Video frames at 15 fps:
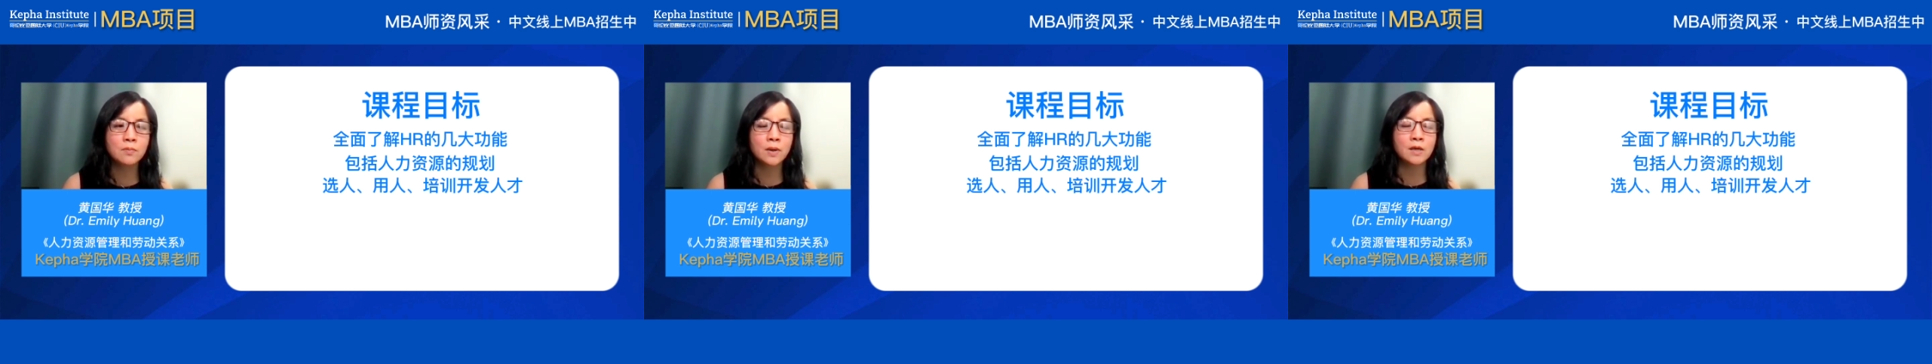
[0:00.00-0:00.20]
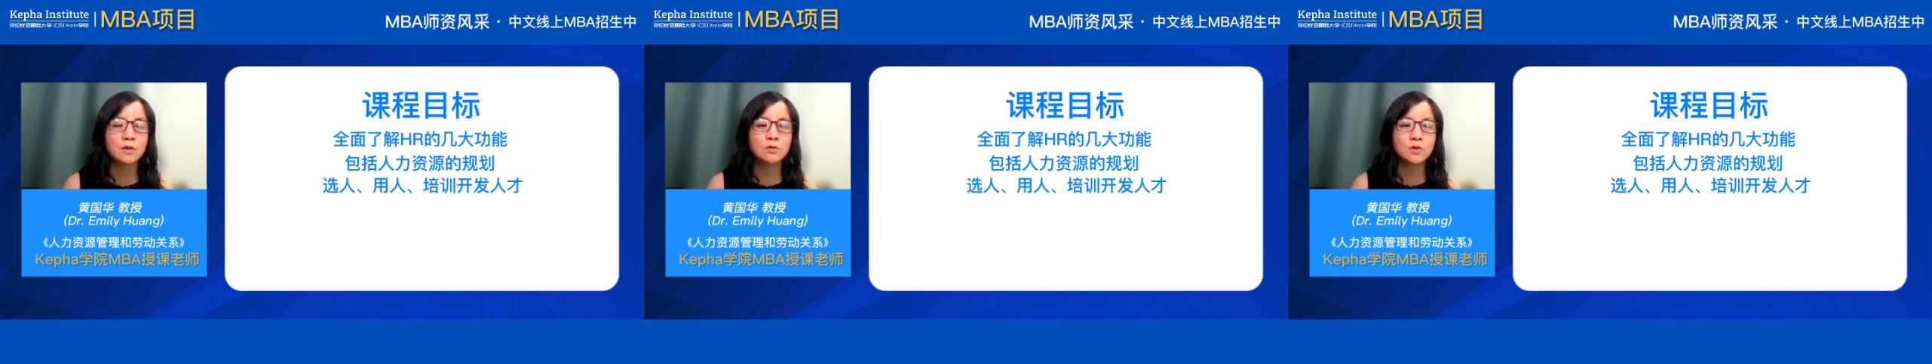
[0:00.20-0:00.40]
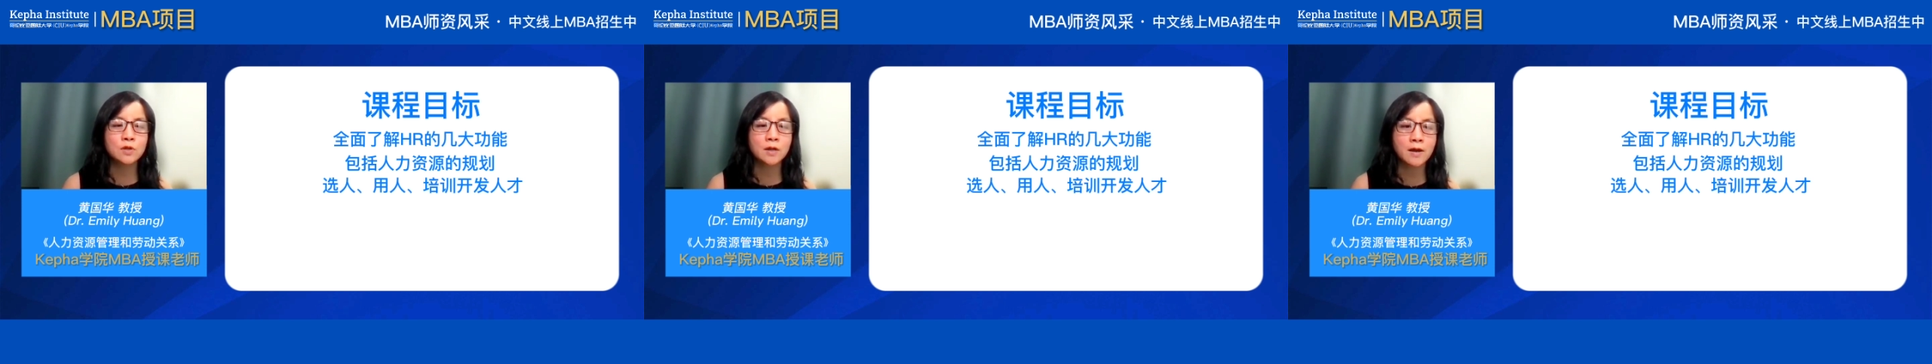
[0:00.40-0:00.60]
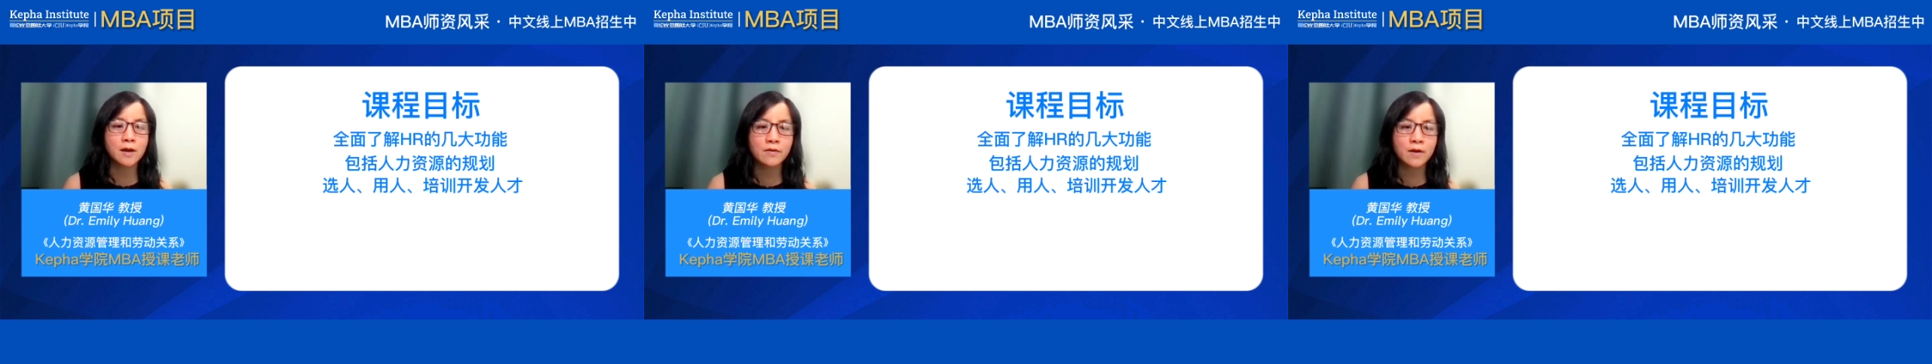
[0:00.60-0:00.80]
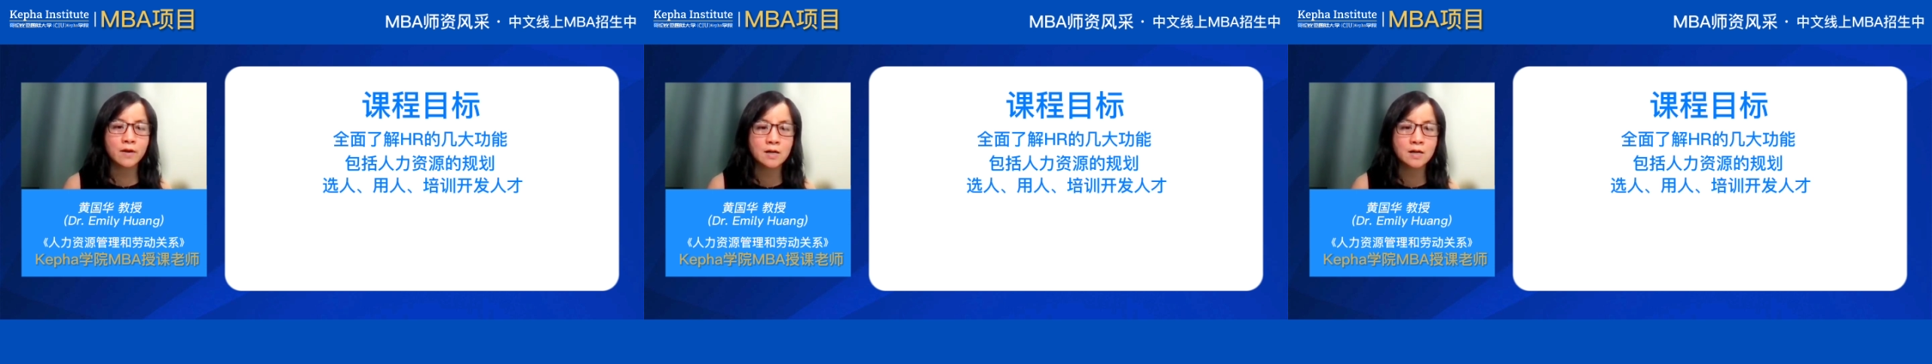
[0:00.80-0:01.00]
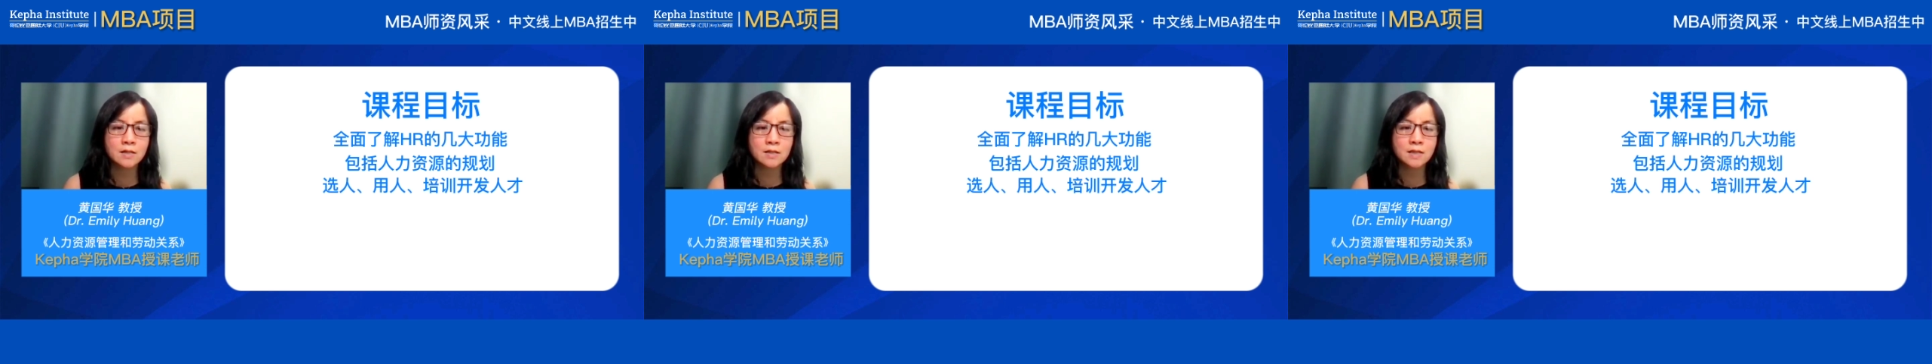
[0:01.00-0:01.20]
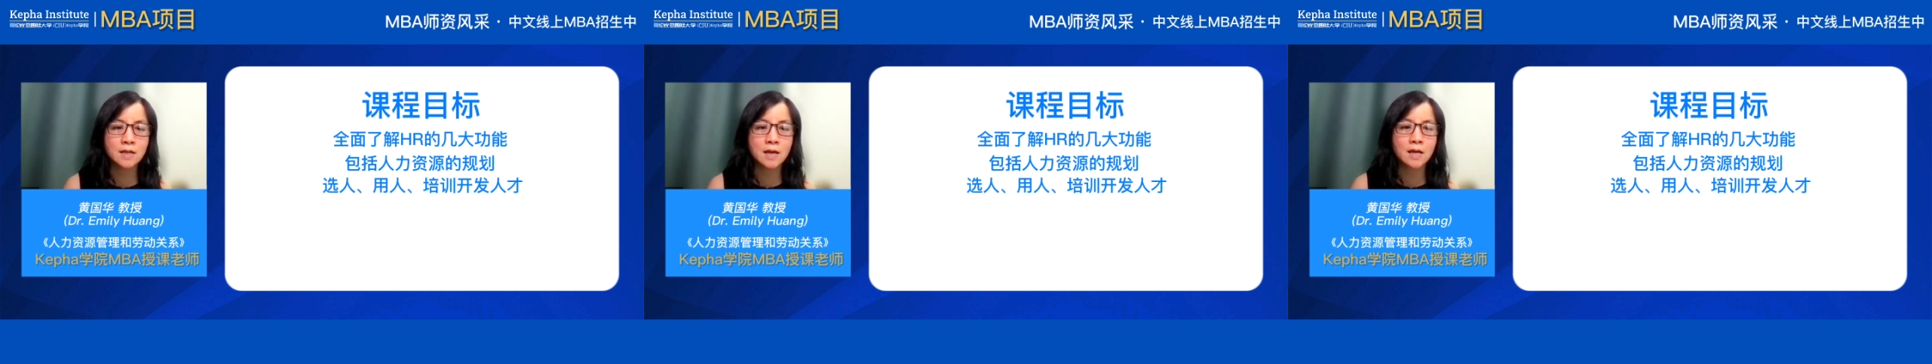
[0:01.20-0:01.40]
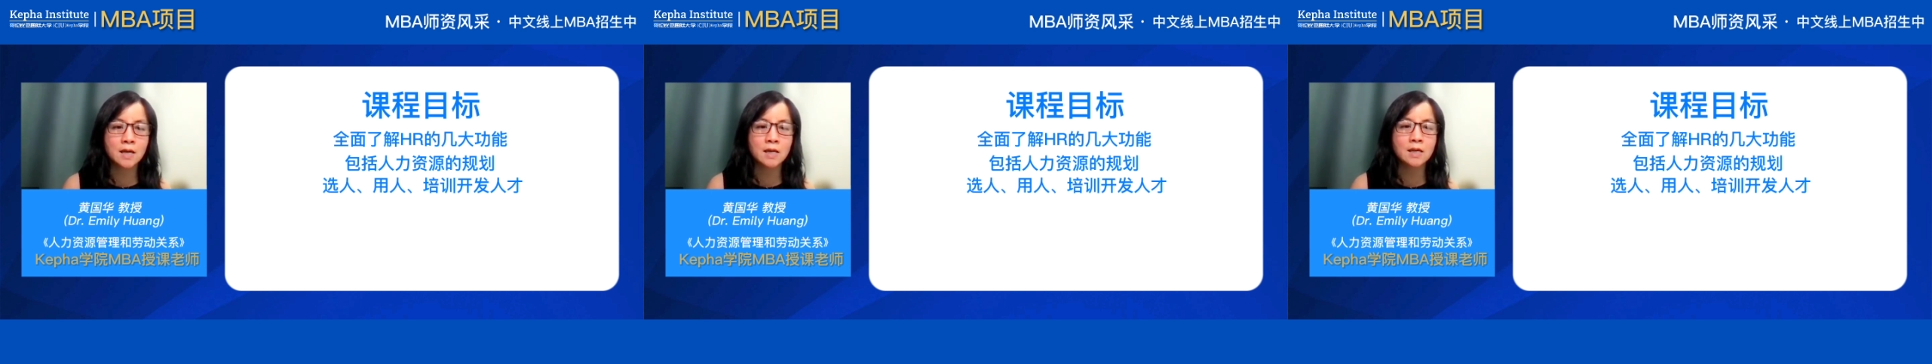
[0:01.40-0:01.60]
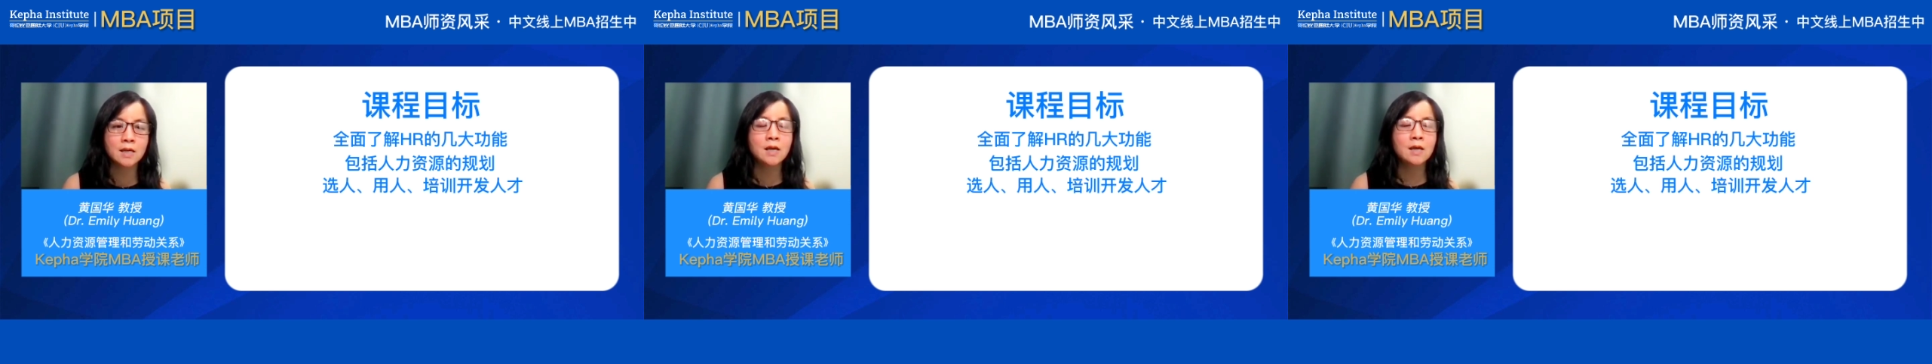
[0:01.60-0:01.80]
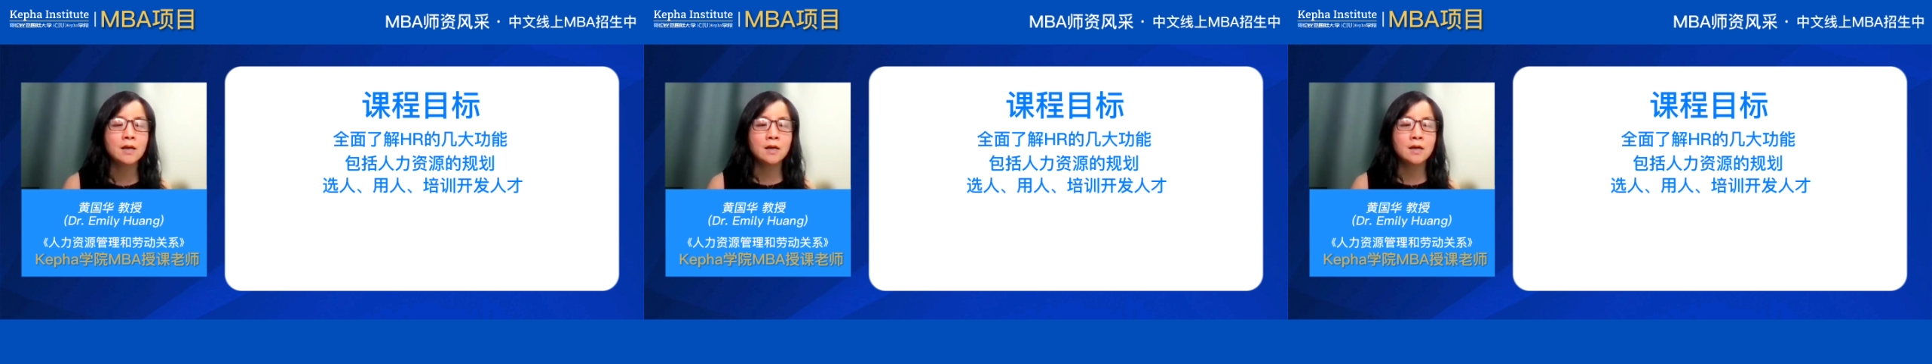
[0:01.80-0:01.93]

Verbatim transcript: 培训开发人才，